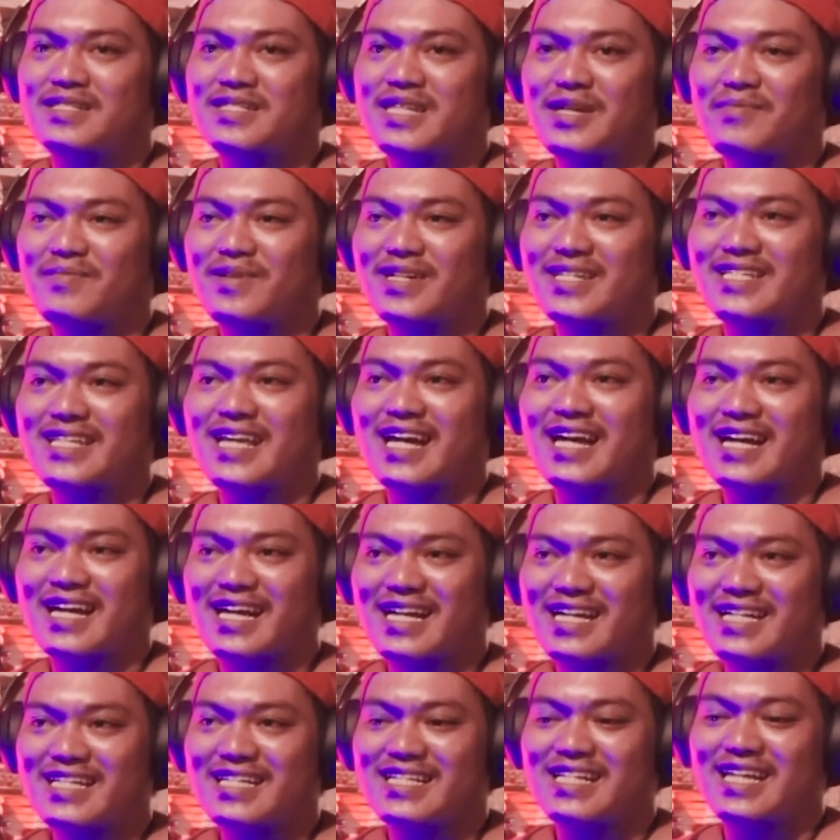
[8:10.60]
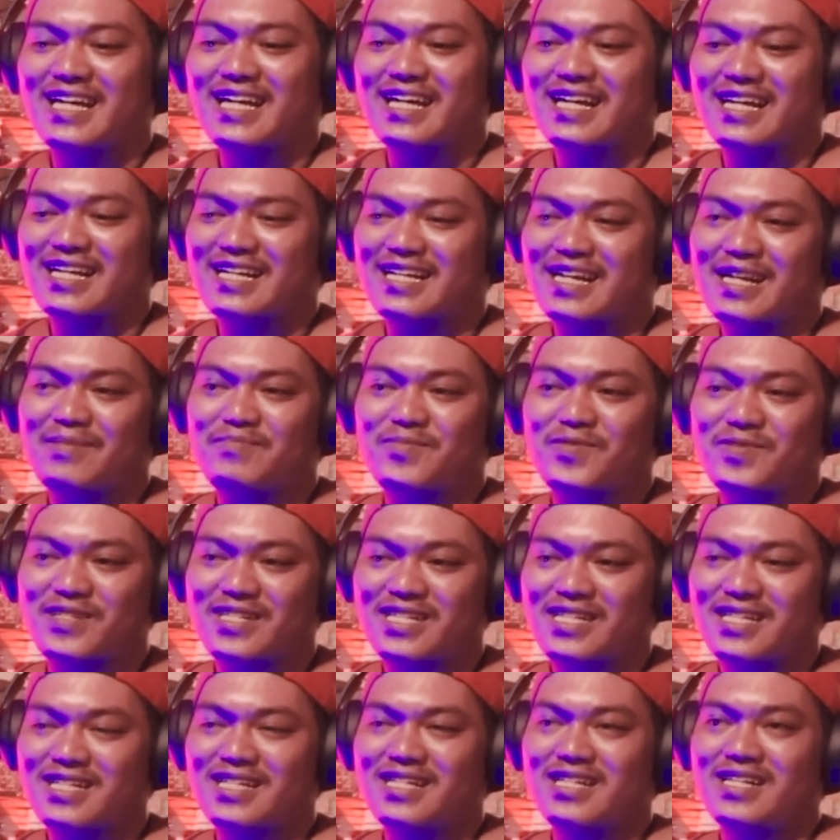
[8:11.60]
ya mengiyakan ya karena
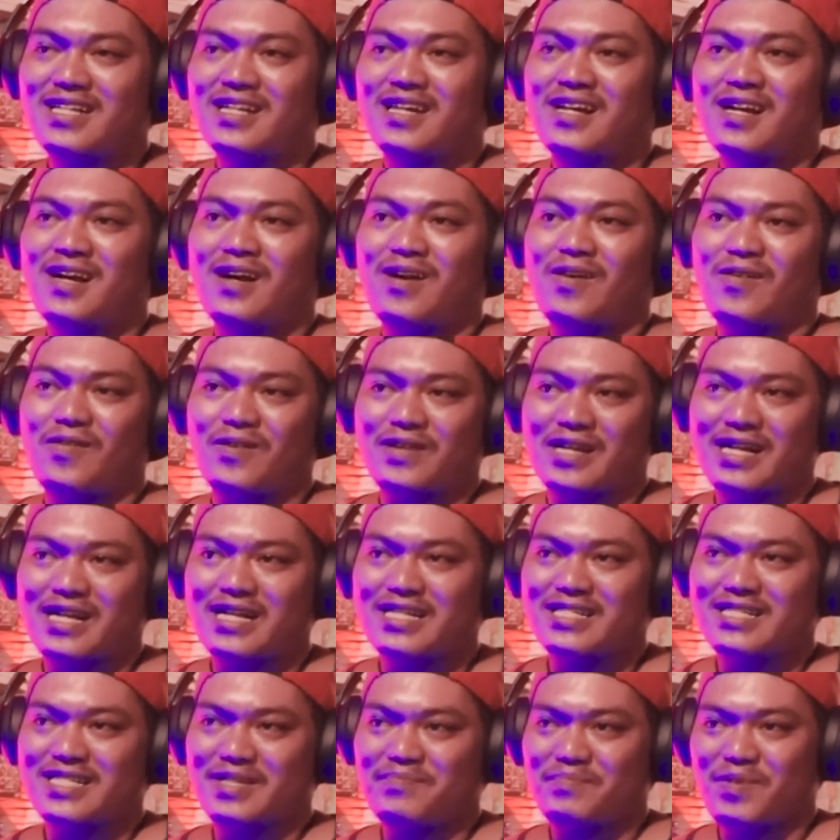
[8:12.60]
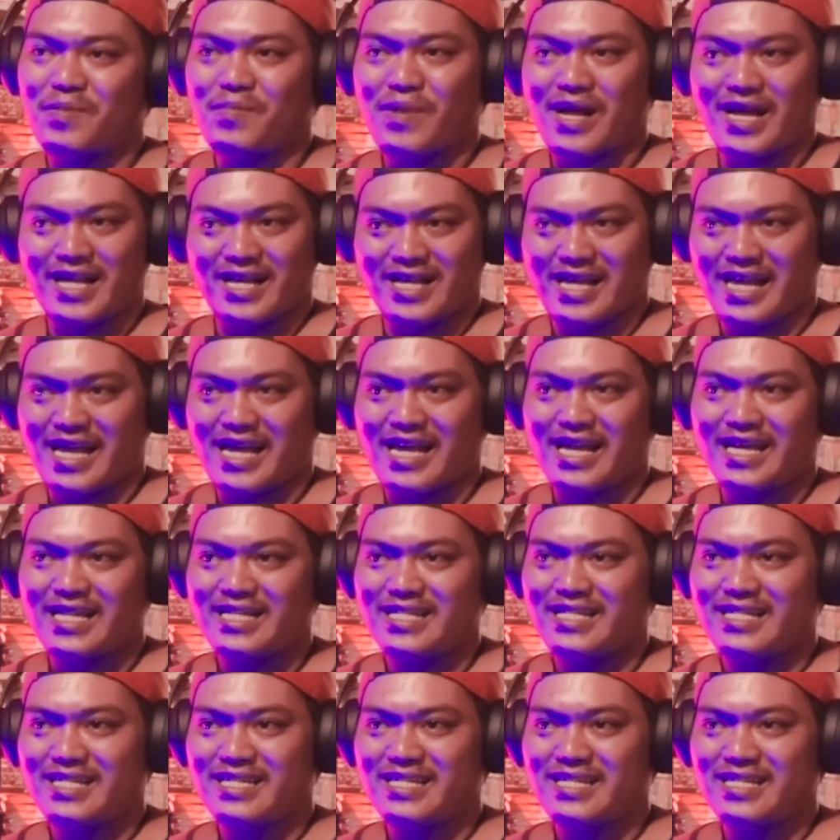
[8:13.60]
mungkin orang si
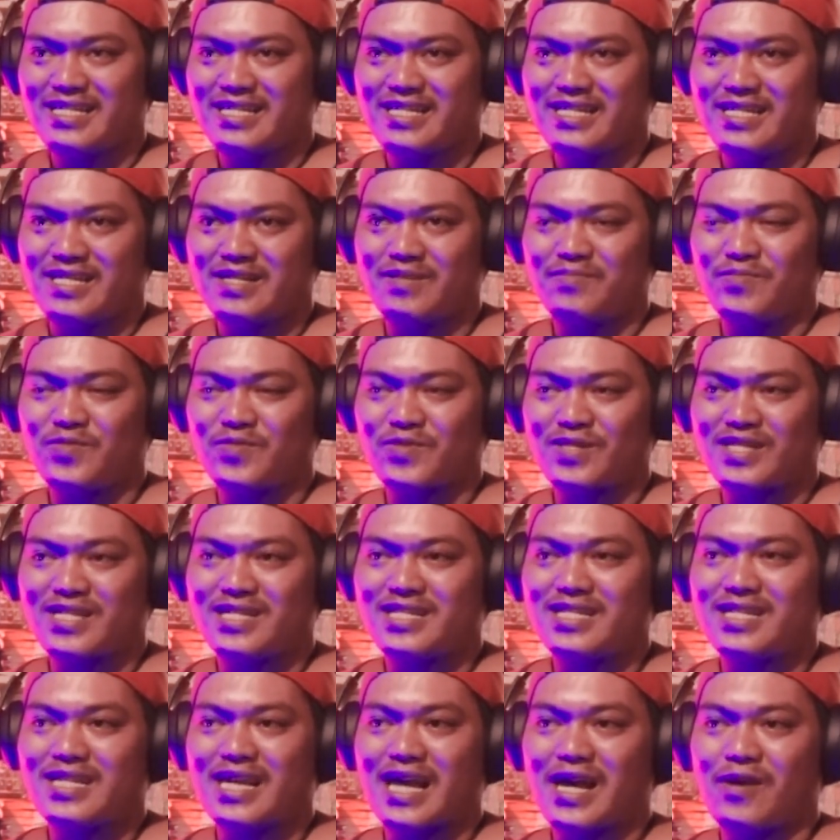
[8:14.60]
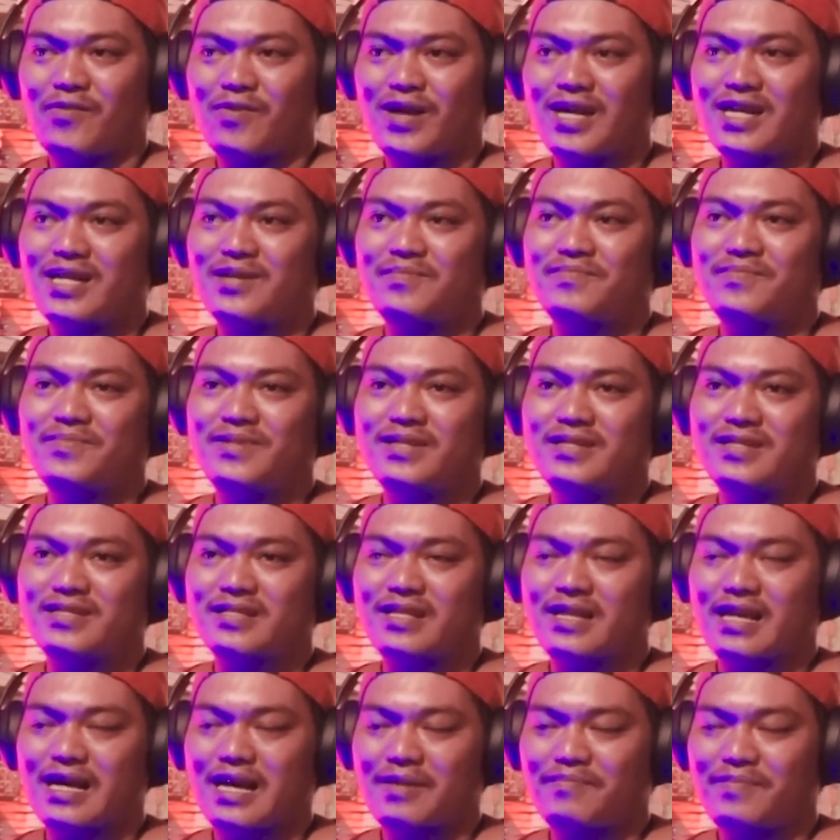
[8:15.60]
pemakai uh-huh. mungkin di awal lebih
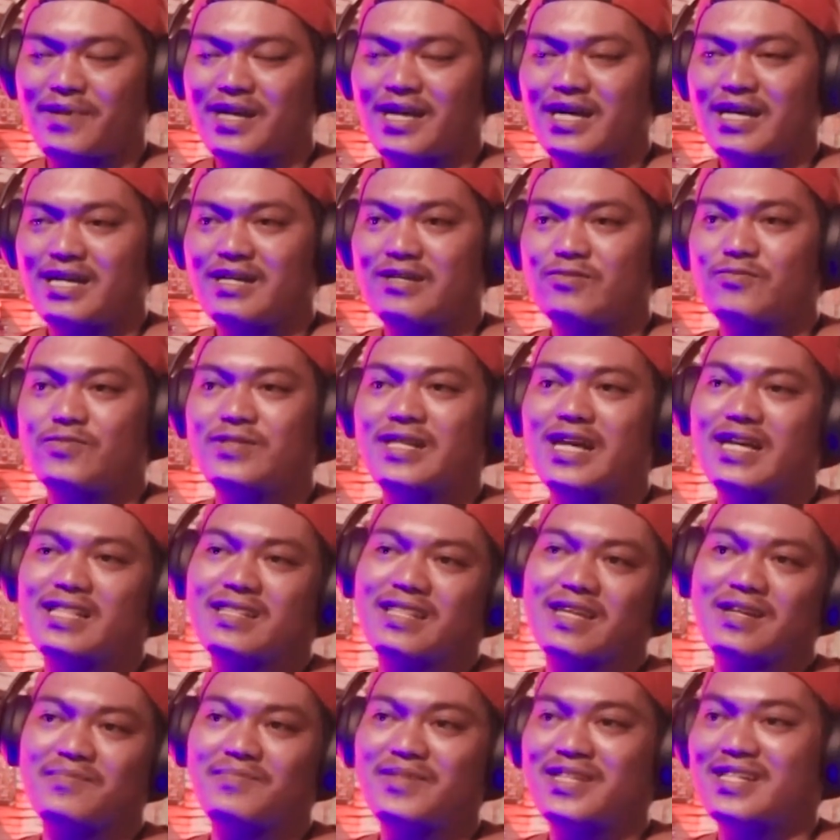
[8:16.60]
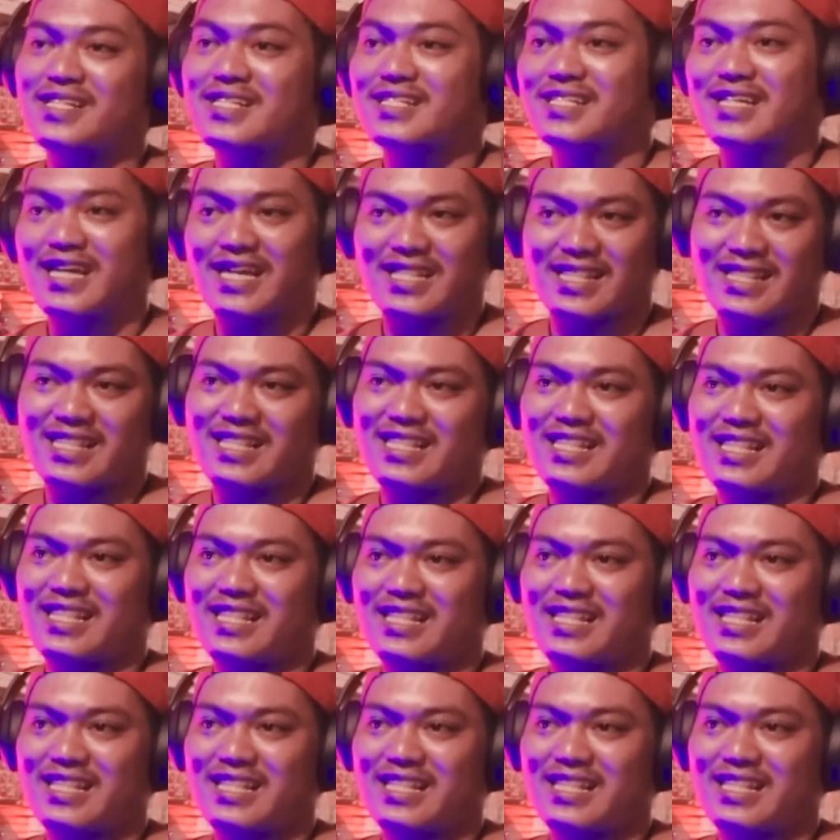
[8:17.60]
apa udah terminset